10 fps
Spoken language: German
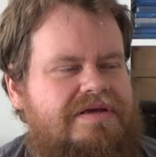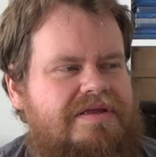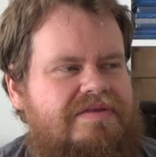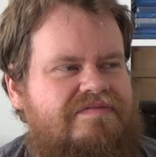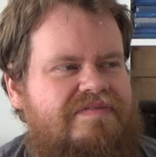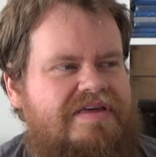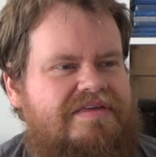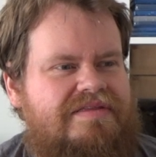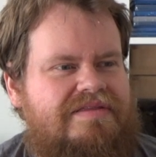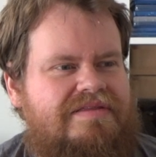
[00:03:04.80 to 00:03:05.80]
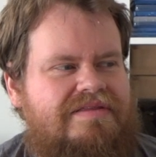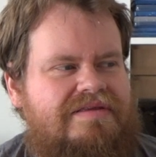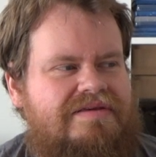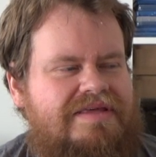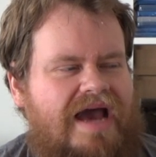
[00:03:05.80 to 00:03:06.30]
in
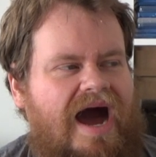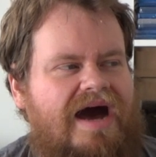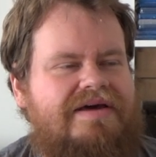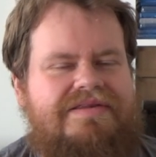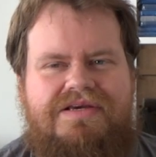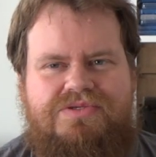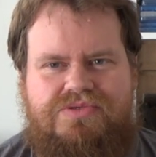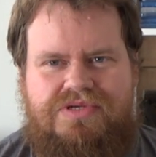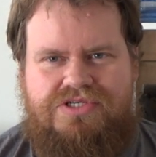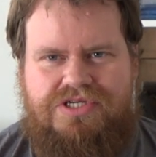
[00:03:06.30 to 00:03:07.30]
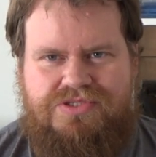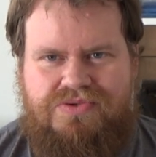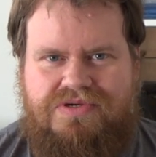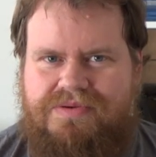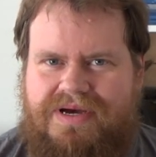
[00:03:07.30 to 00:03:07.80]
welchen Jahren er sozusagen
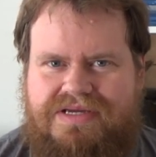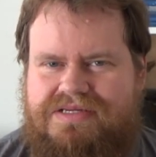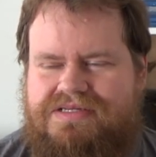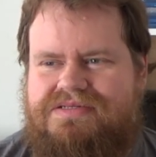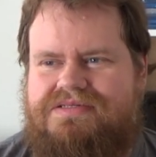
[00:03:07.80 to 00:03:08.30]
Station gemacht hat.